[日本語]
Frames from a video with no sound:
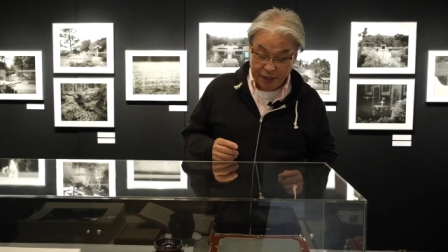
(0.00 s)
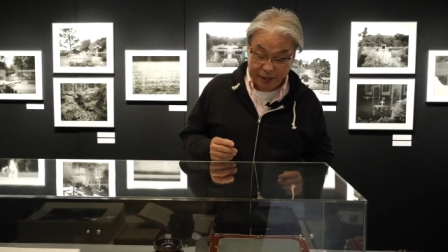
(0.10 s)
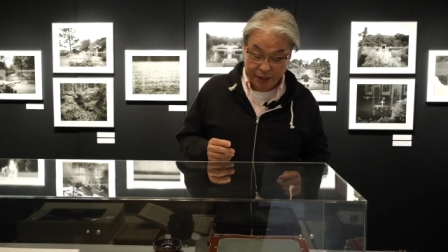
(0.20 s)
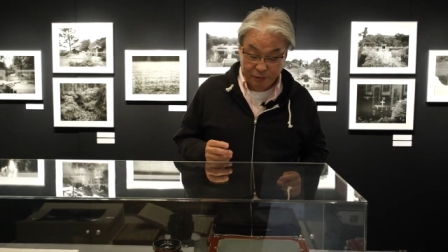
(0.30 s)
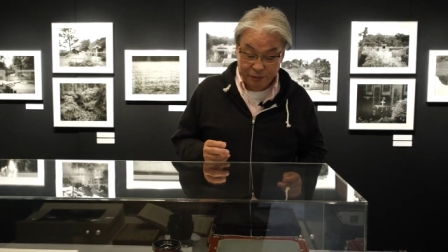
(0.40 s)

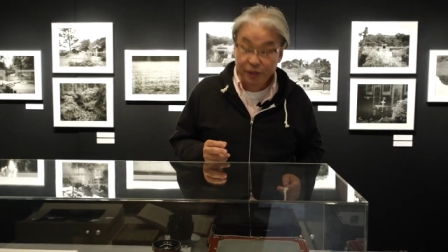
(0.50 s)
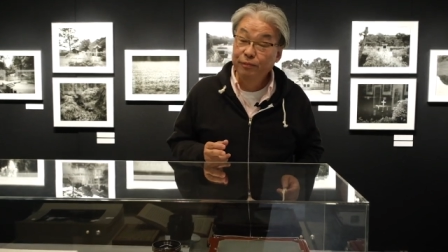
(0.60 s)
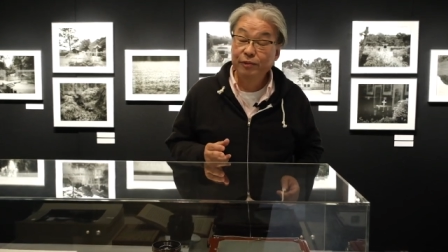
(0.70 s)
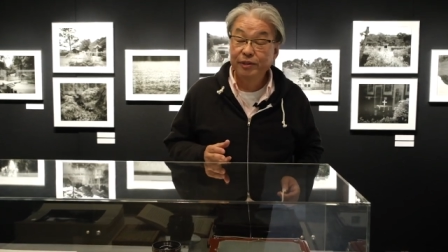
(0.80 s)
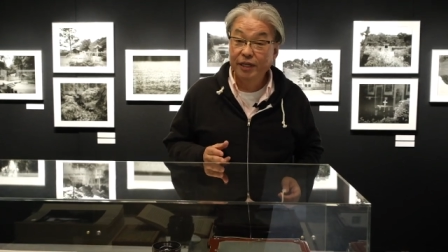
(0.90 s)
えー、
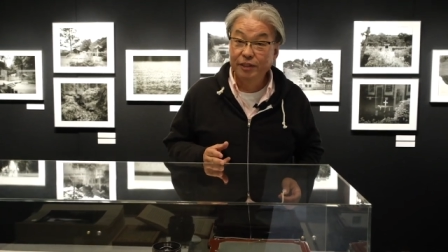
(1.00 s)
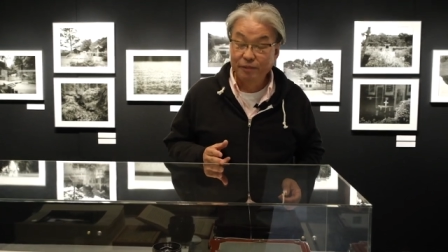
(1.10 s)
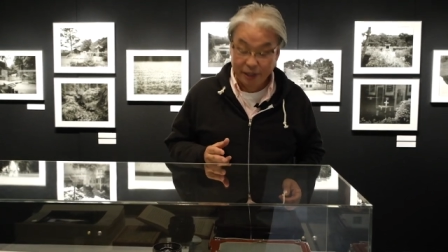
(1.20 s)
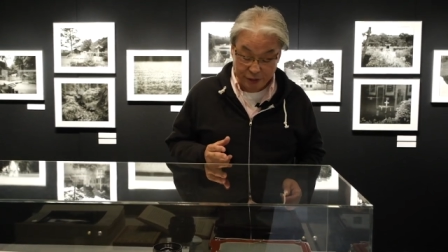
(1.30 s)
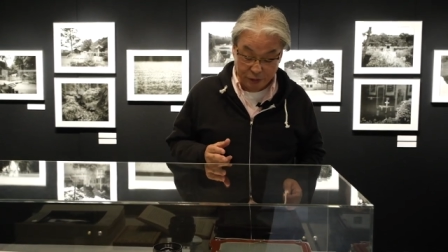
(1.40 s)
フィルムの
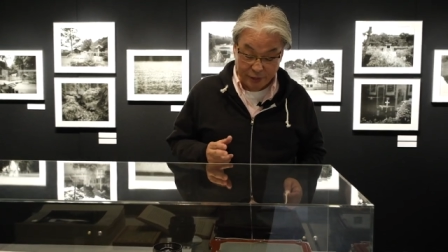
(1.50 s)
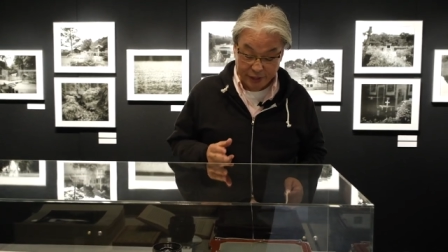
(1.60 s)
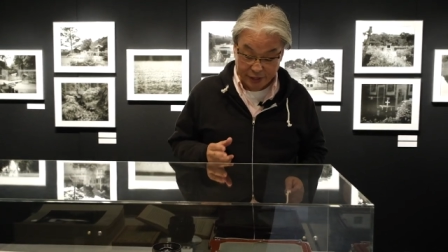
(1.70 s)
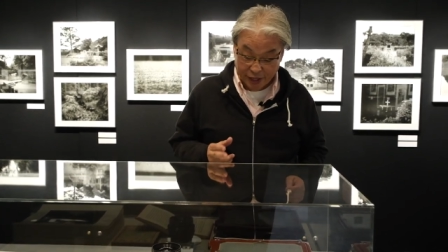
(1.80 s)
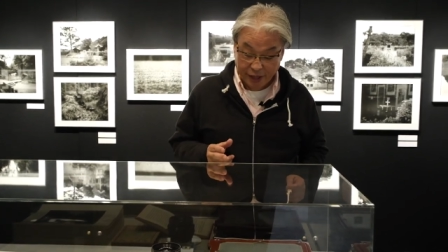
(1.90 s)
サイズは はち
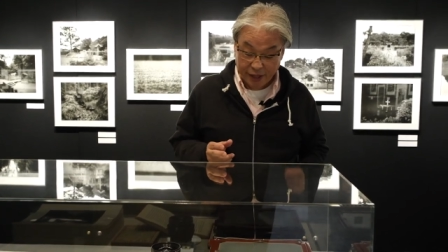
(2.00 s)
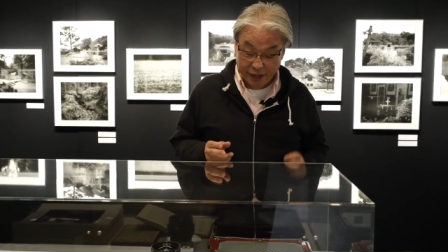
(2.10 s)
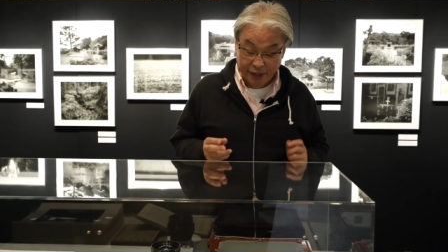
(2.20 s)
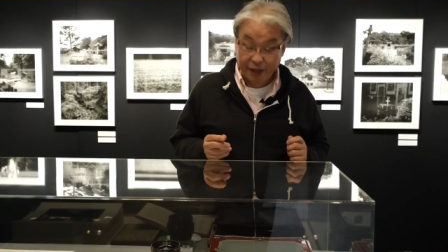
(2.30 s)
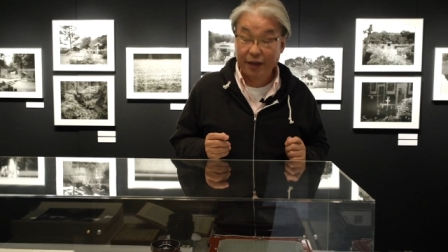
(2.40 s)
ばいじゅう、
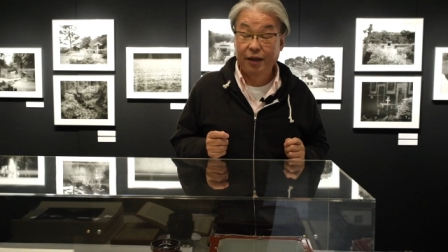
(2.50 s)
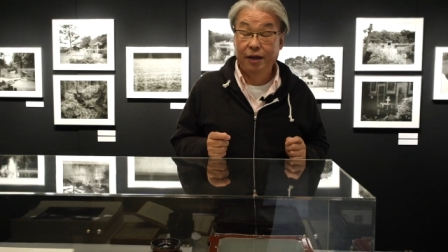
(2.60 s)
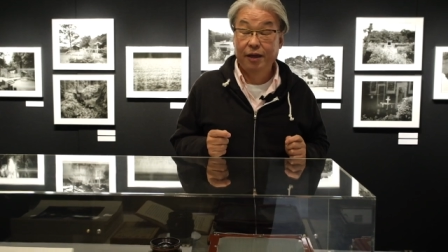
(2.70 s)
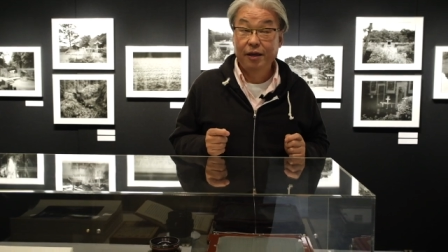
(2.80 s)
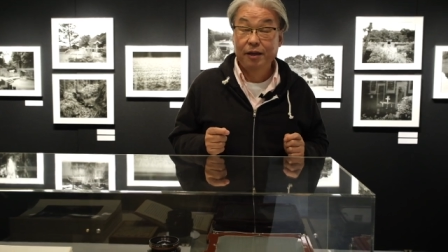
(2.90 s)

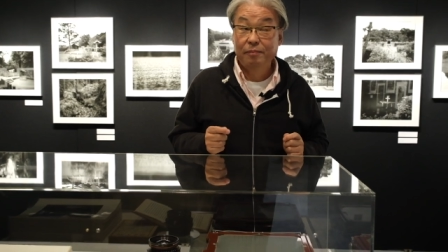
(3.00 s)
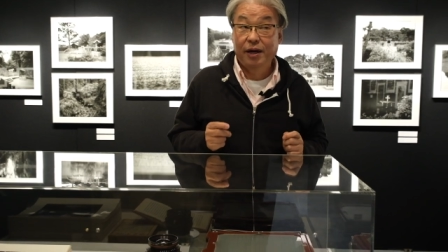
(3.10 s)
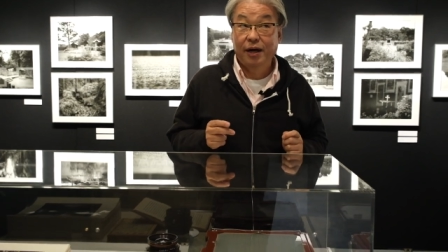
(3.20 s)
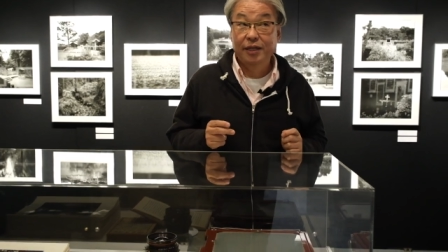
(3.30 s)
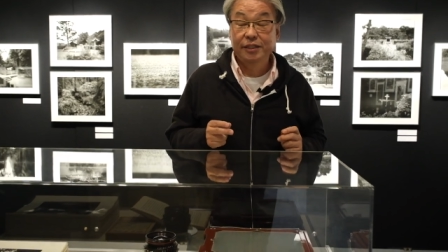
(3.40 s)
えー
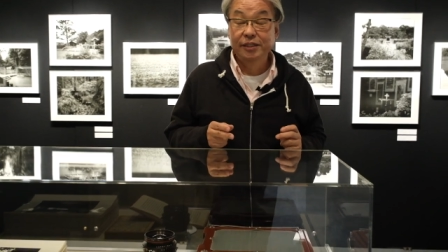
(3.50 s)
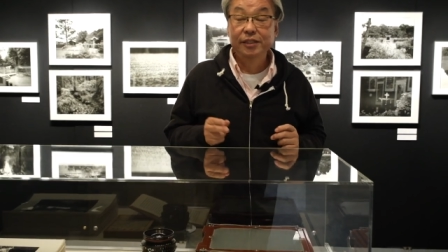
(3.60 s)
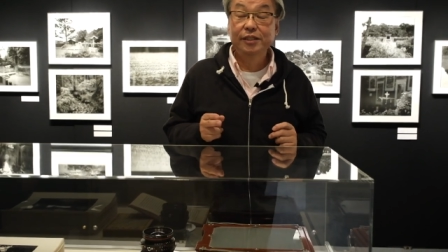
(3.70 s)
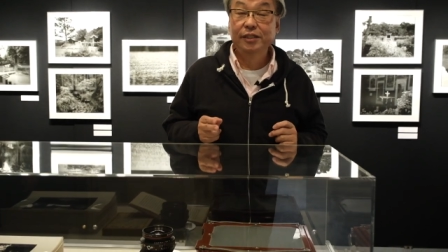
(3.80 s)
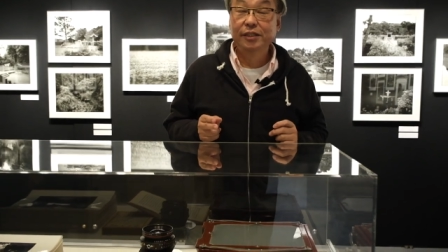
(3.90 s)
まあ、はち
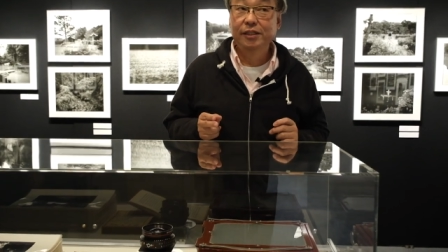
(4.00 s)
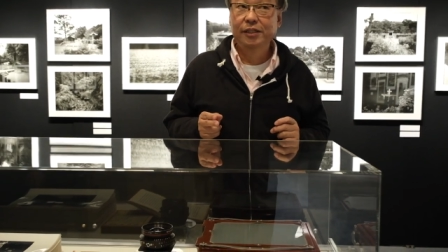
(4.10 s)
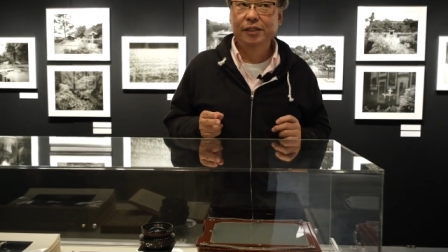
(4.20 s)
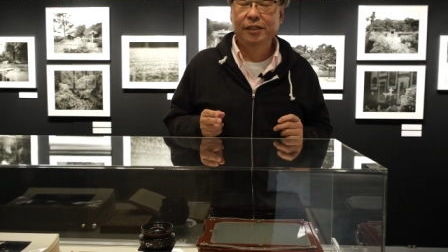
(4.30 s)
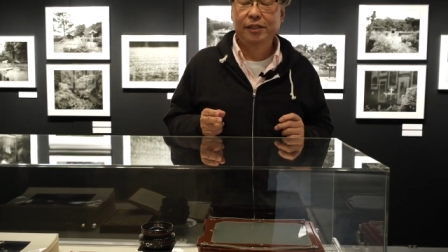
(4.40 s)
インチ